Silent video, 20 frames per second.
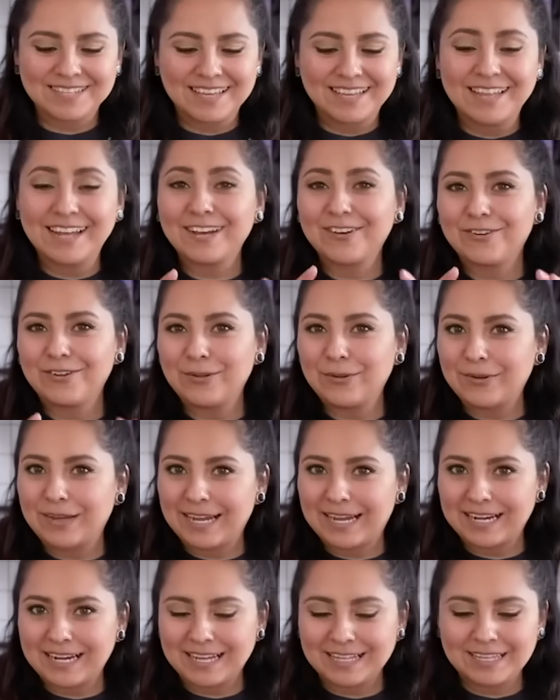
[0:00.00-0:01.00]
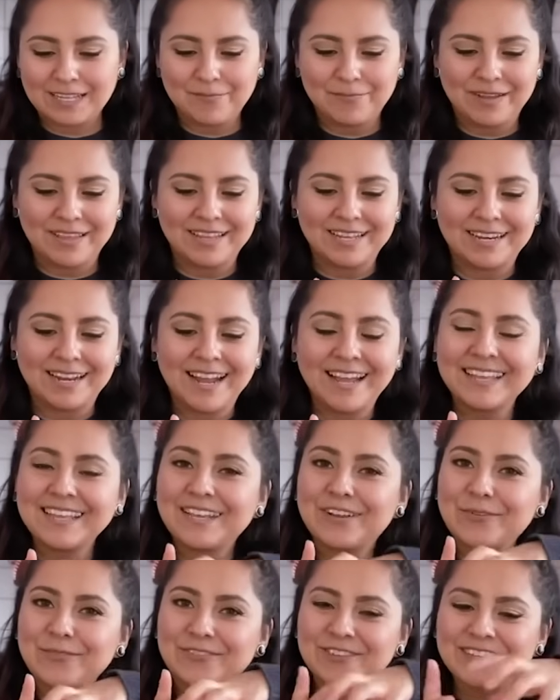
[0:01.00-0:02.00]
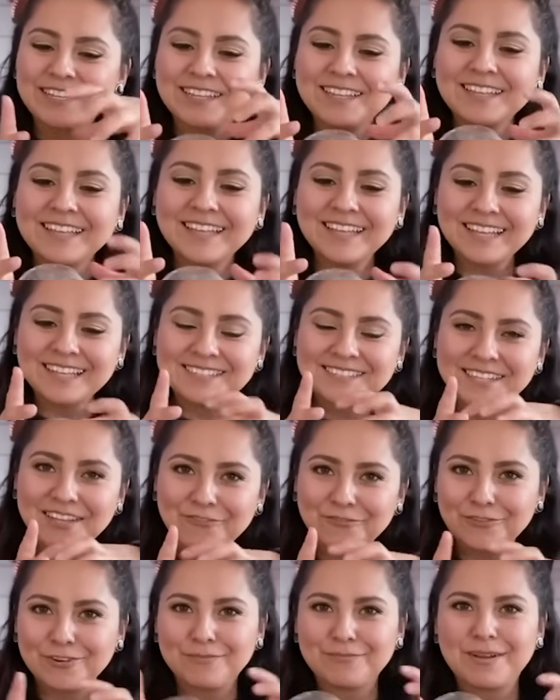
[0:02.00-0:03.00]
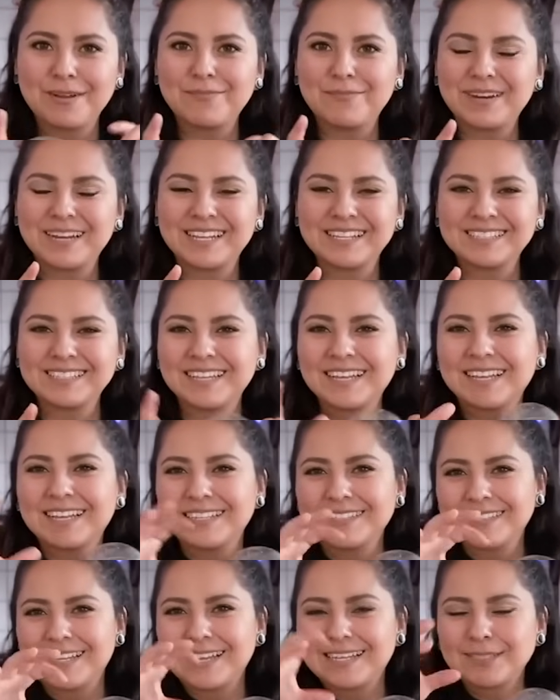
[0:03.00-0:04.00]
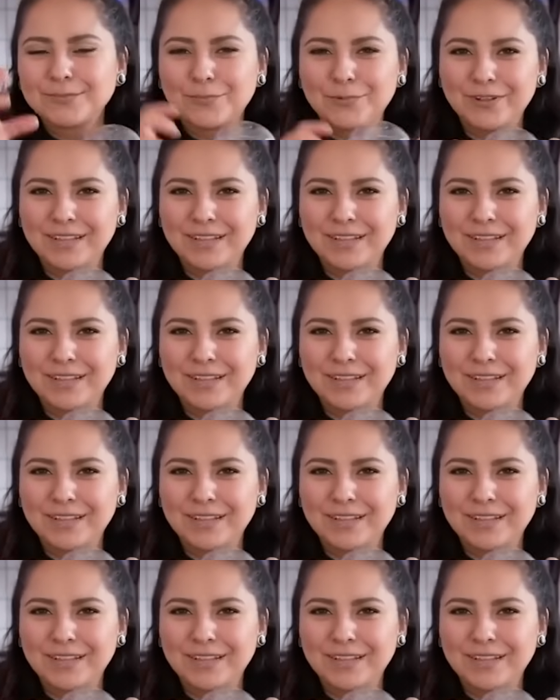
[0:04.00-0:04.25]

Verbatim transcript: nos queda colocar la tapadera y como tiene esta forma parece esas